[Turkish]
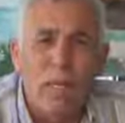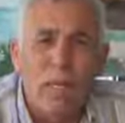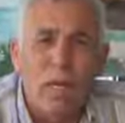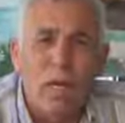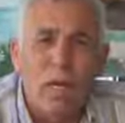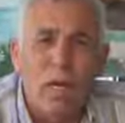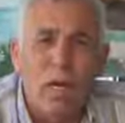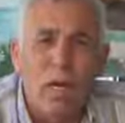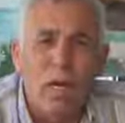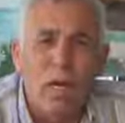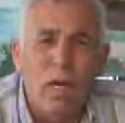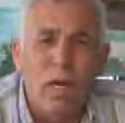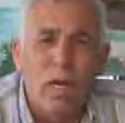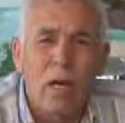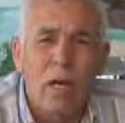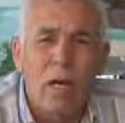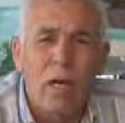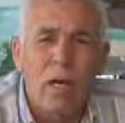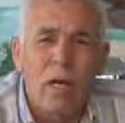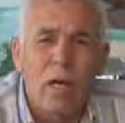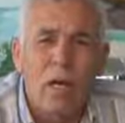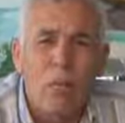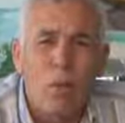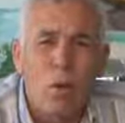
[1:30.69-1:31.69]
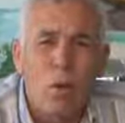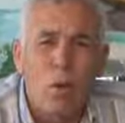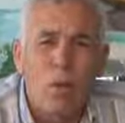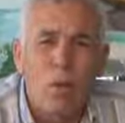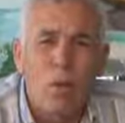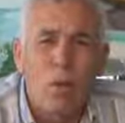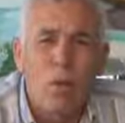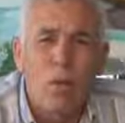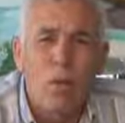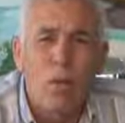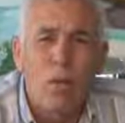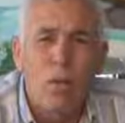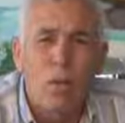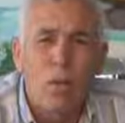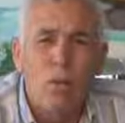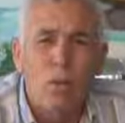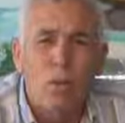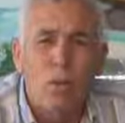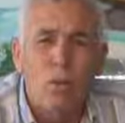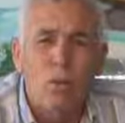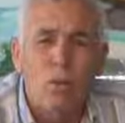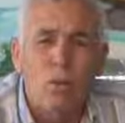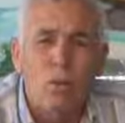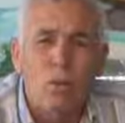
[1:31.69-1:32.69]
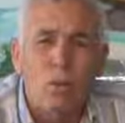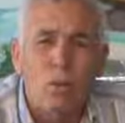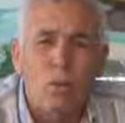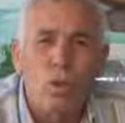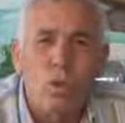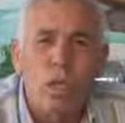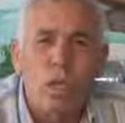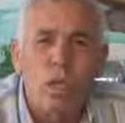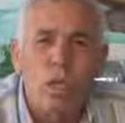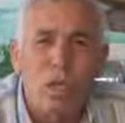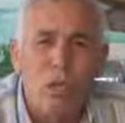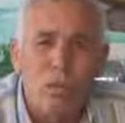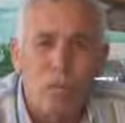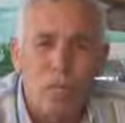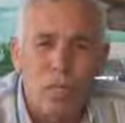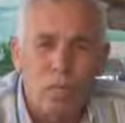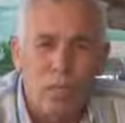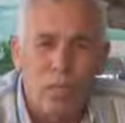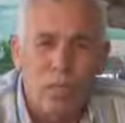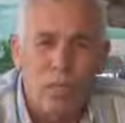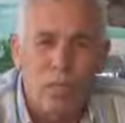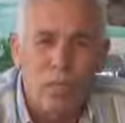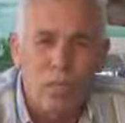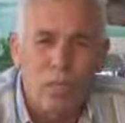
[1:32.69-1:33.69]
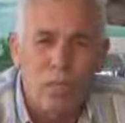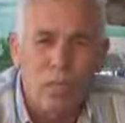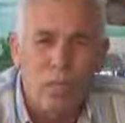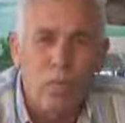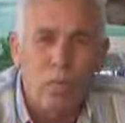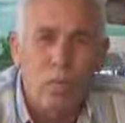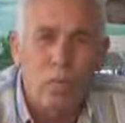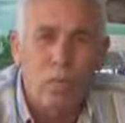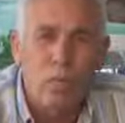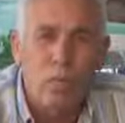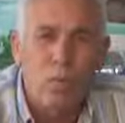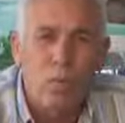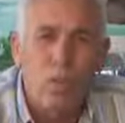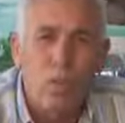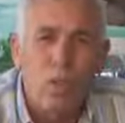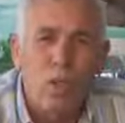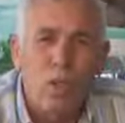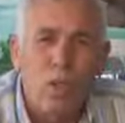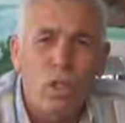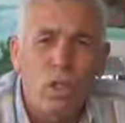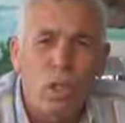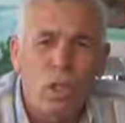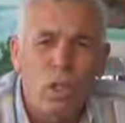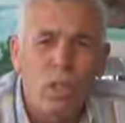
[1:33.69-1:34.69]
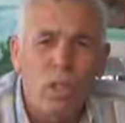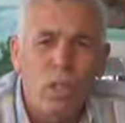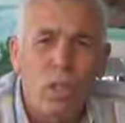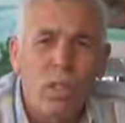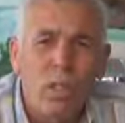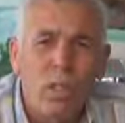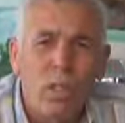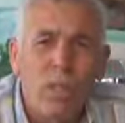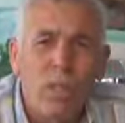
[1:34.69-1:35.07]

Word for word: Reyhanlı halkı bugün huzursuz yaşamaktadır. Bunun için